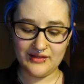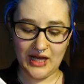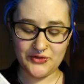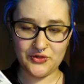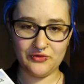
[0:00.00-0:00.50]
nel
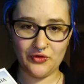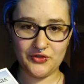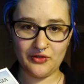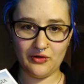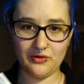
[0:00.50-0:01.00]
caso ci
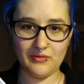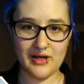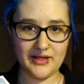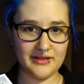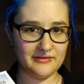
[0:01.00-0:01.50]
fossero
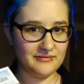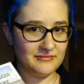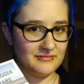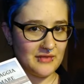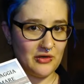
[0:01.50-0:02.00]
qualche,
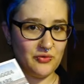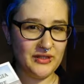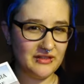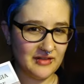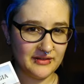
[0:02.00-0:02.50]

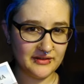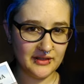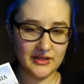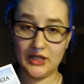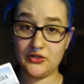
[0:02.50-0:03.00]
alcuni
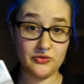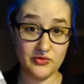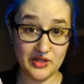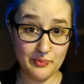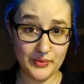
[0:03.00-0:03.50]
difetti che ci
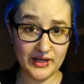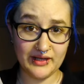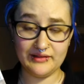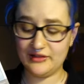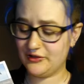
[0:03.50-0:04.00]
sono sempre,
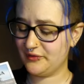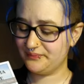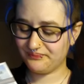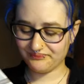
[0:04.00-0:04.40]
garantito